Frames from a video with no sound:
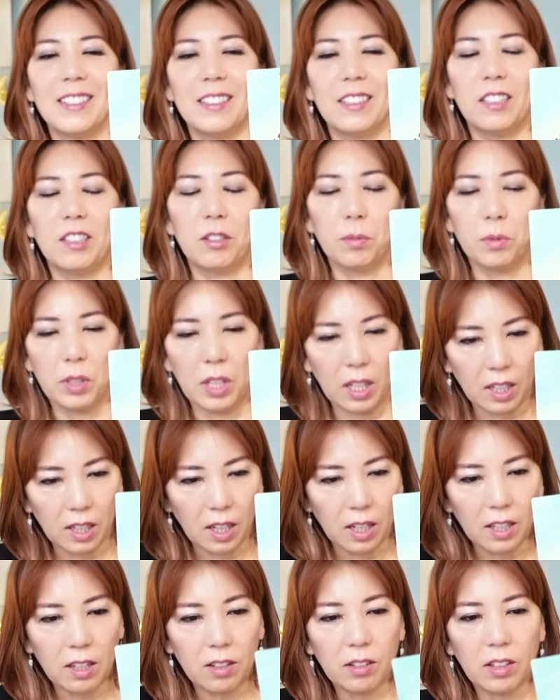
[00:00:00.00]
実務的な
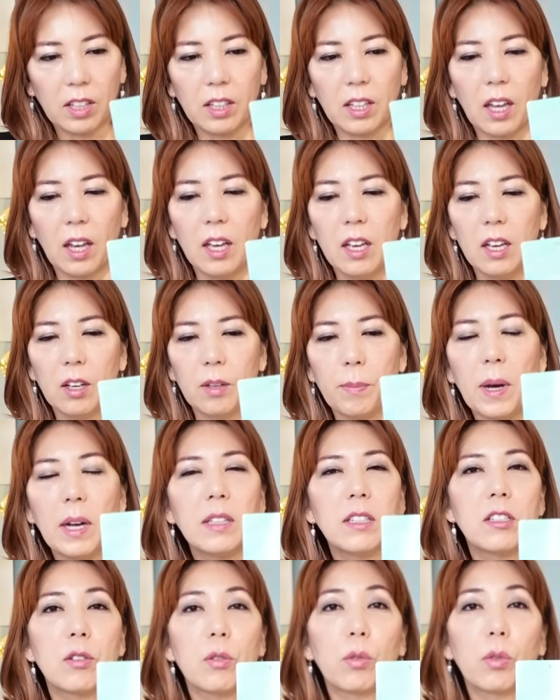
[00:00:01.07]
エネルギーで毎
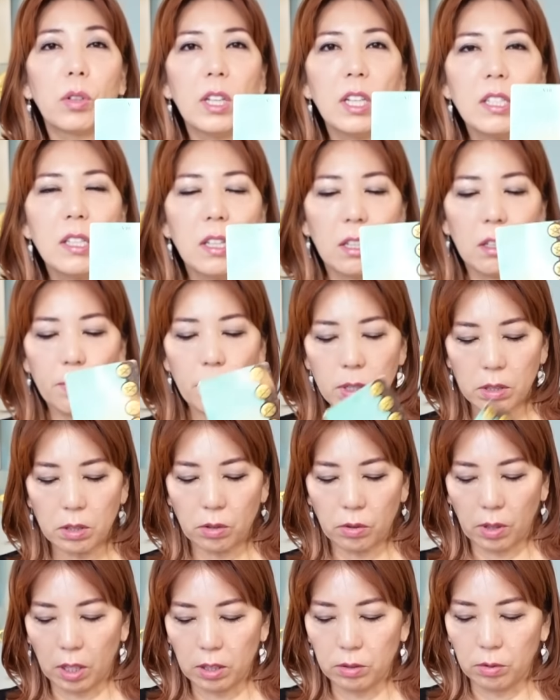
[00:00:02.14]
日をこなしていきますってい
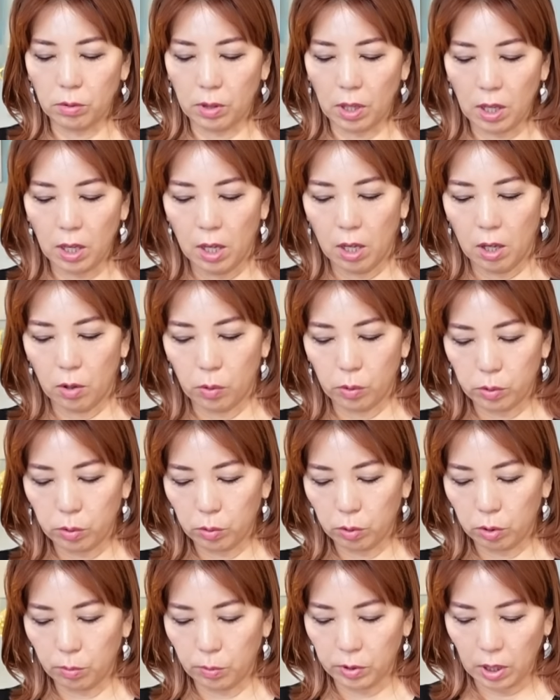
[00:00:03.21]
うのがあるので、お仕
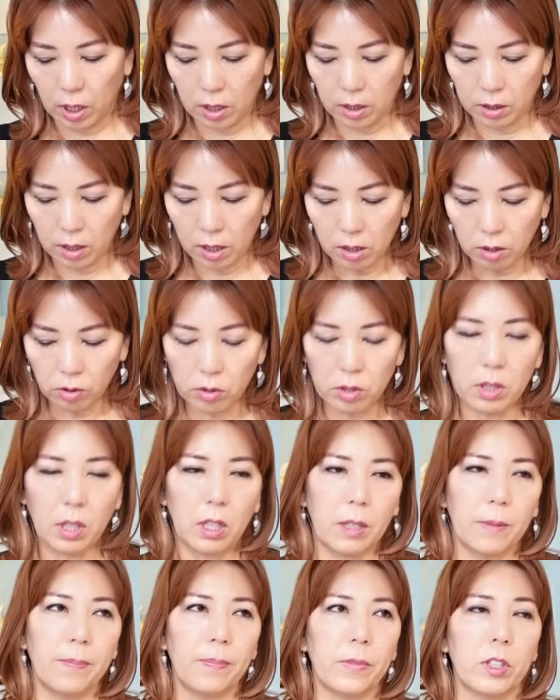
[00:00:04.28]
事も淡々とした
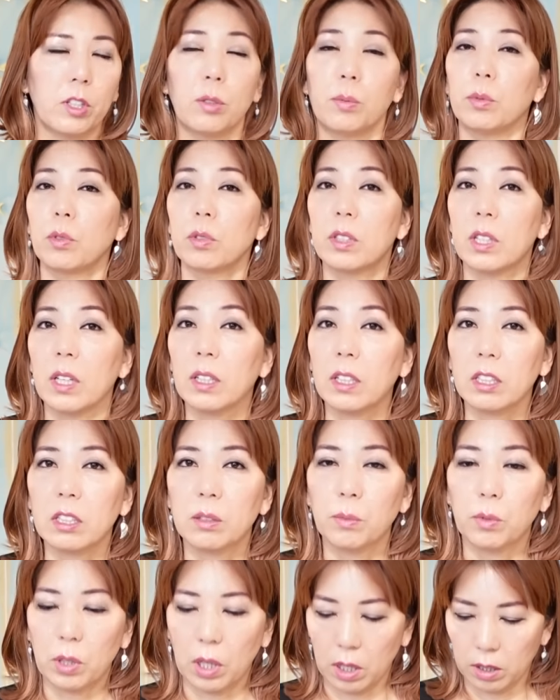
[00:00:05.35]
り自分の生
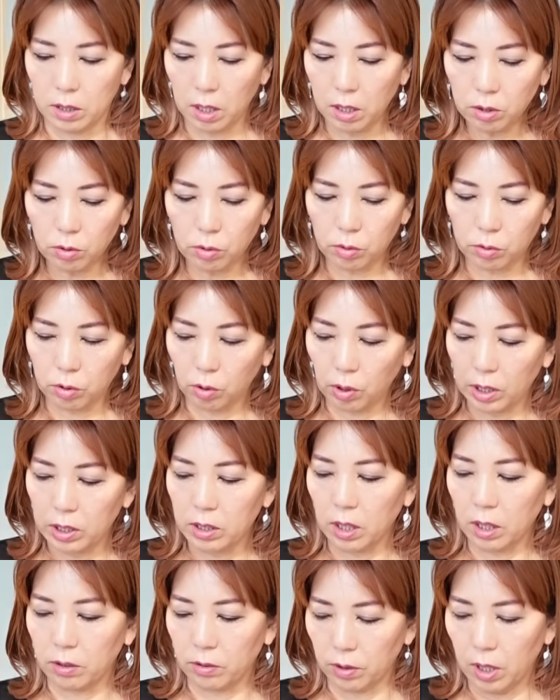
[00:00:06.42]
活も淡々とこなし
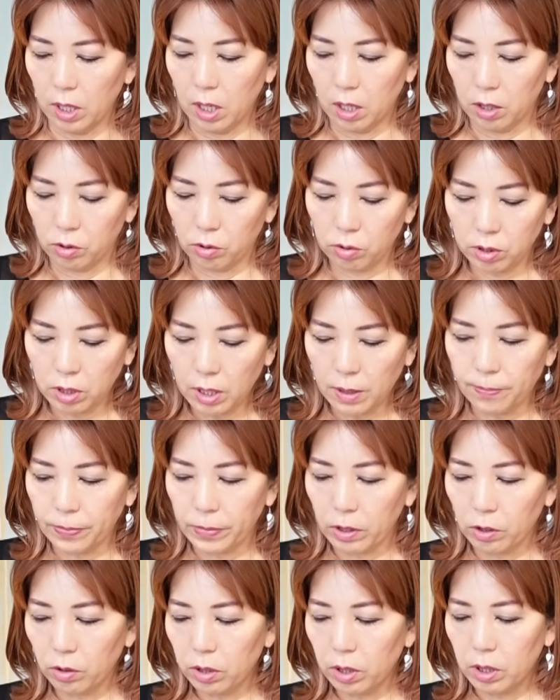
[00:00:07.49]
ていく。そして
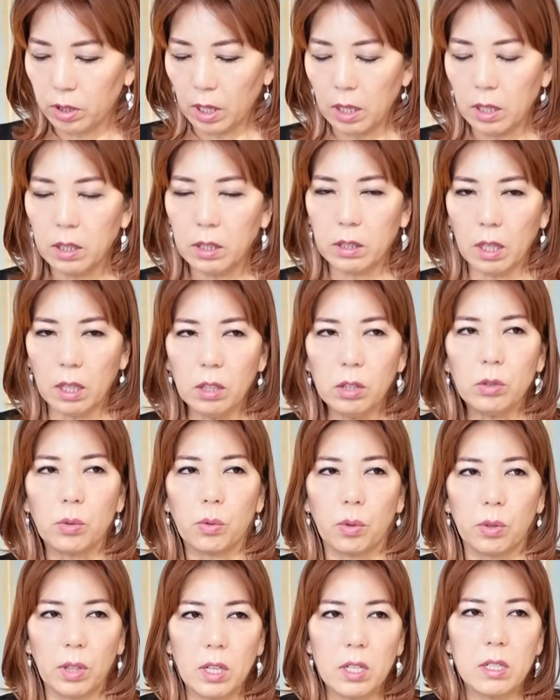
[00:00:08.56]
そうやって淡々と
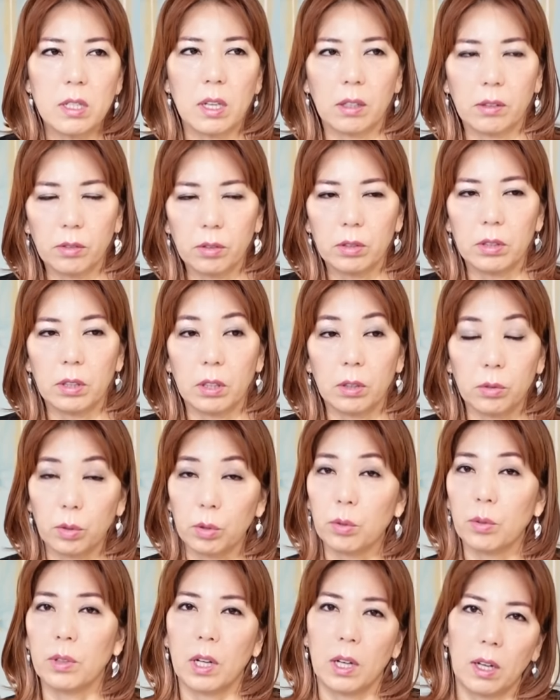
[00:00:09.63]
こなしていくっていうこ
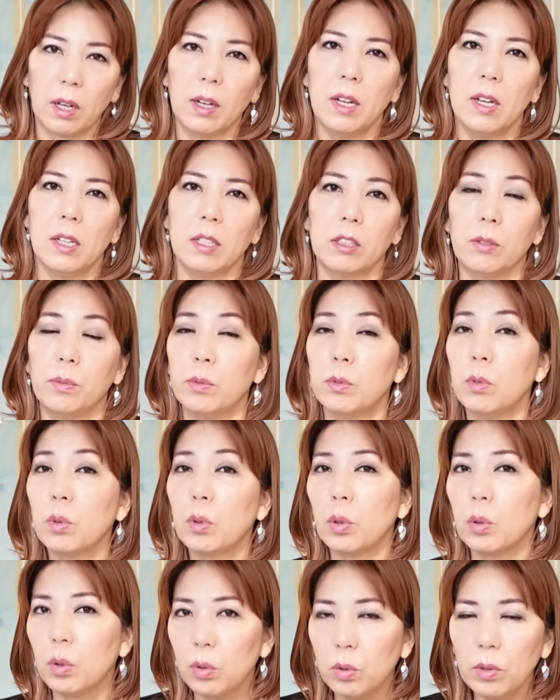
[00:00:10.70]
とが自分を
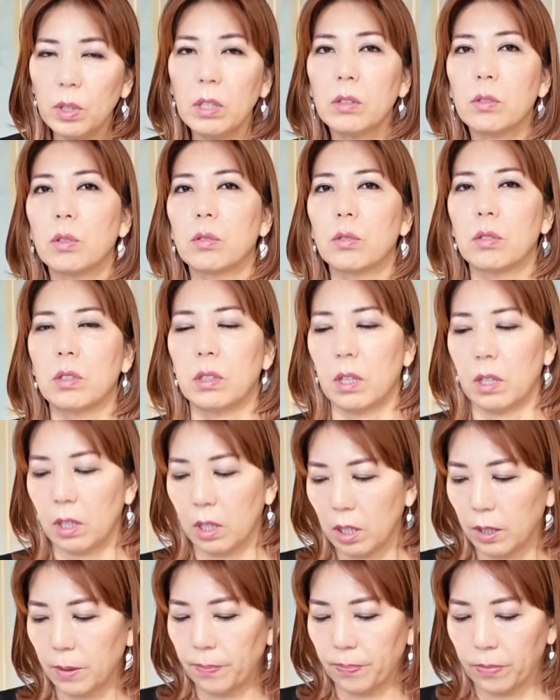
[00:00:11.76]
整えることにな
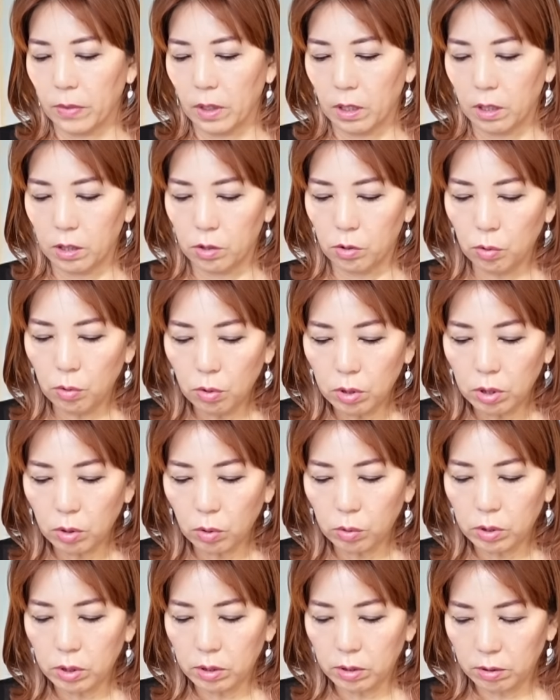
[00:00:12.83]
り、非常に
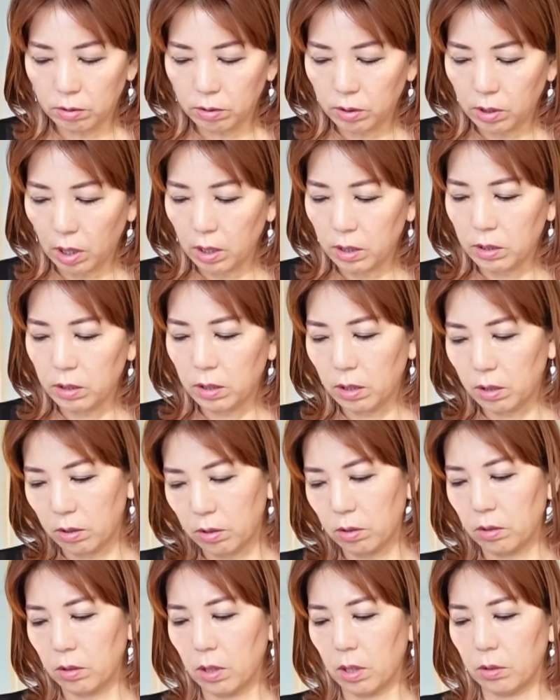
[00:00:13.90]
落ち着く感じで
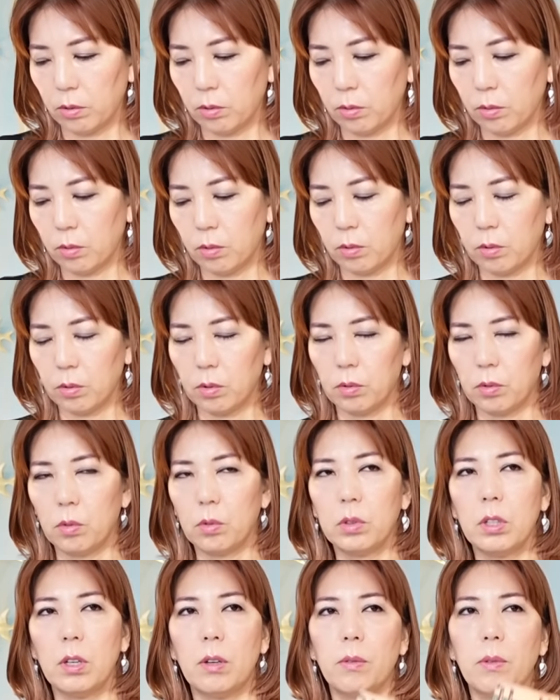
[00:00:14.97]
す。こ
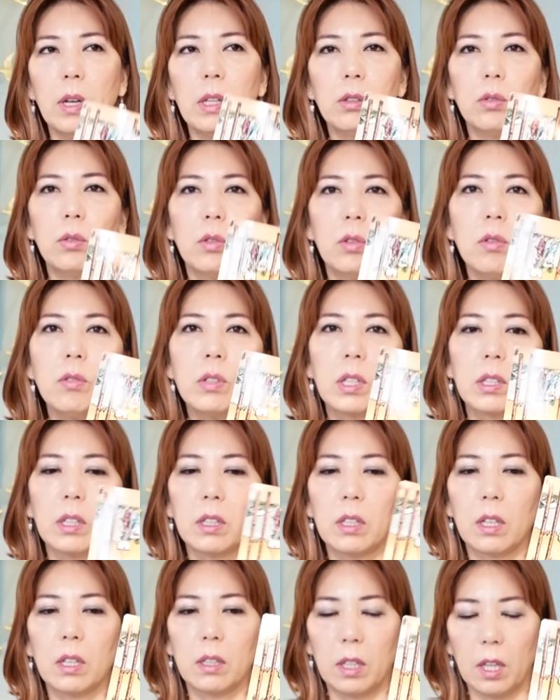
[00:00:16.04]
こでワンドの4が出
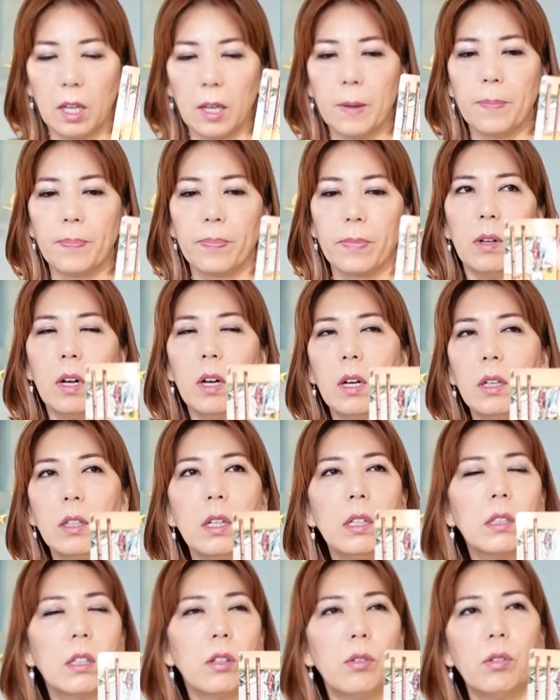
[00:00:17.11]
ていて、あー
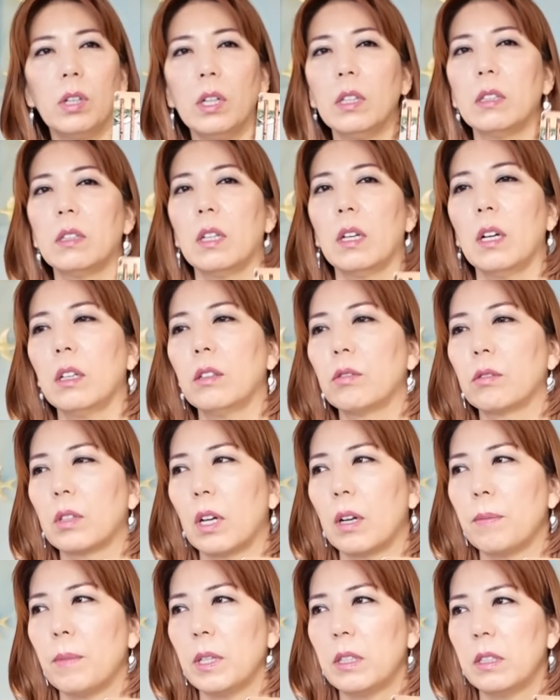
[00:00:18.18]
なんか良かったと
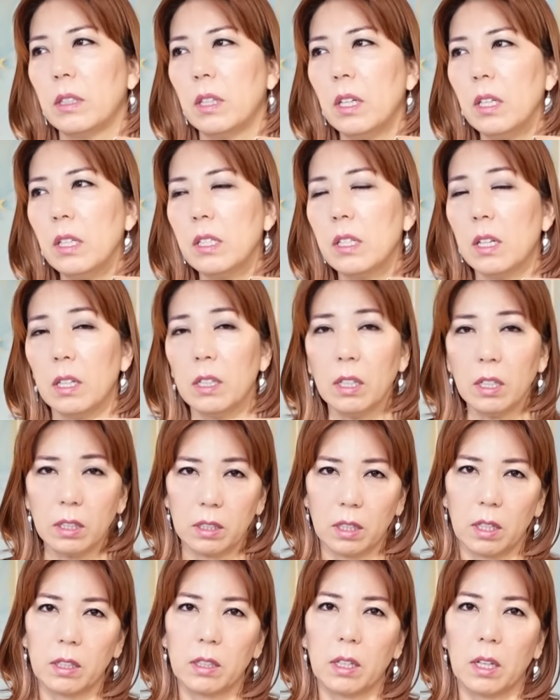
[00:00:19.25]
か、間違いじゃなかっ
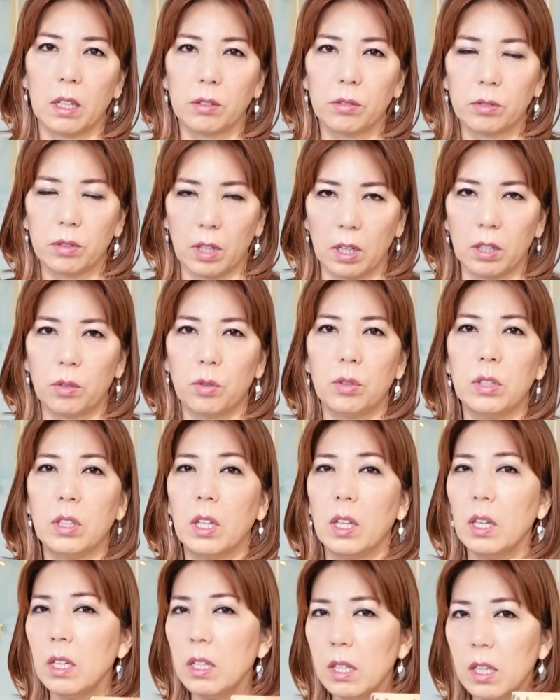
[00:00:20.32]
たんだとか、これ
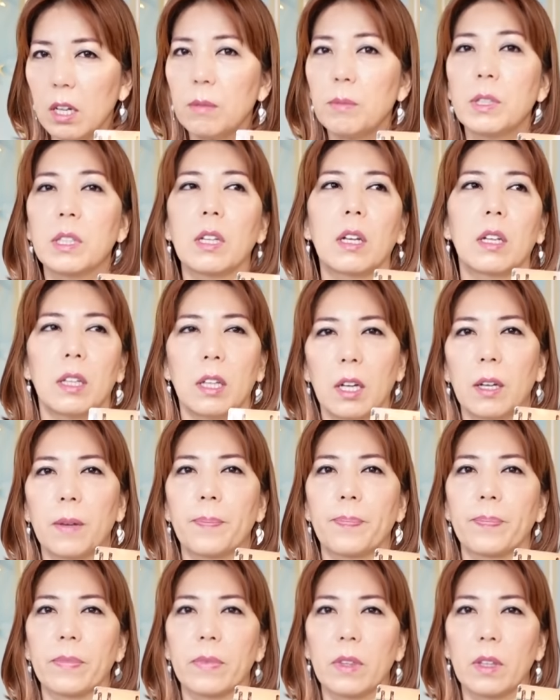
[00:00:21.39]
でいいんだみたいな
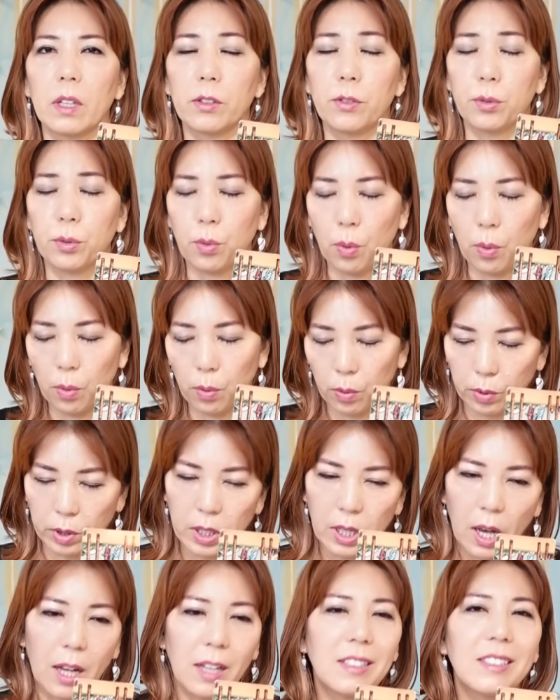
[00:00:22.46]
すごい
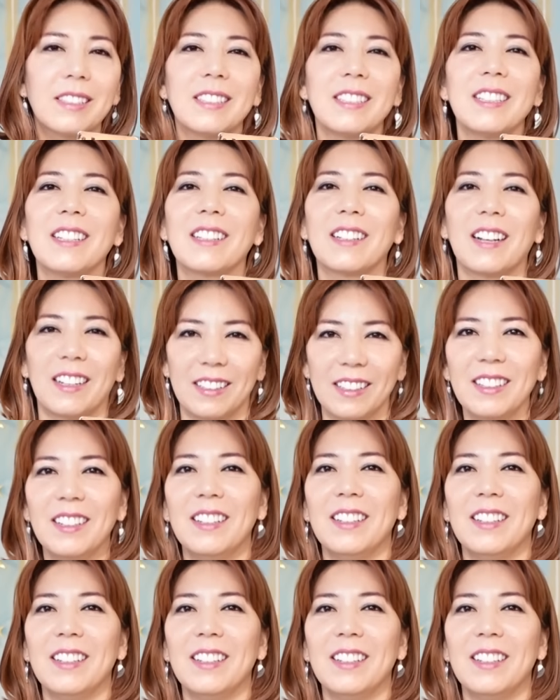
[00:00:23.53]
安心感